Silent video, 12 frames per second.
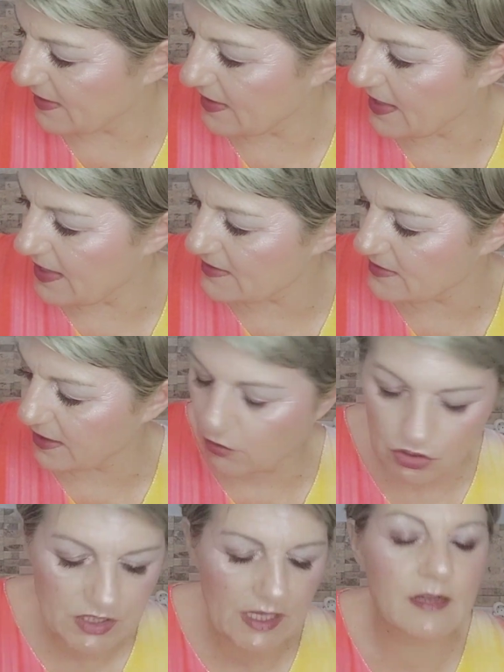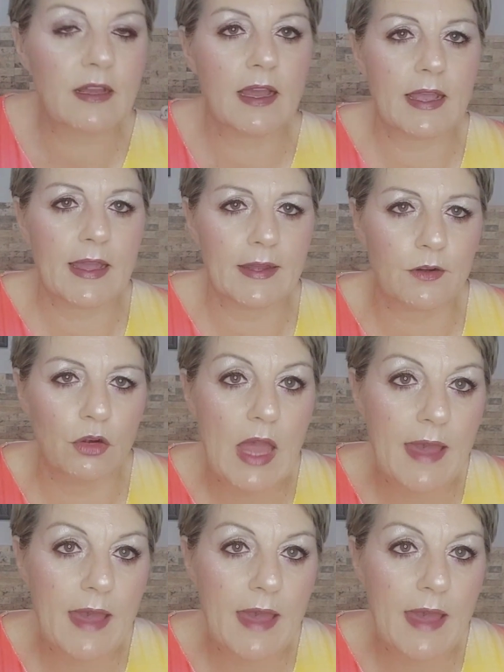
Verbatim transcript: y es de Constant Carol.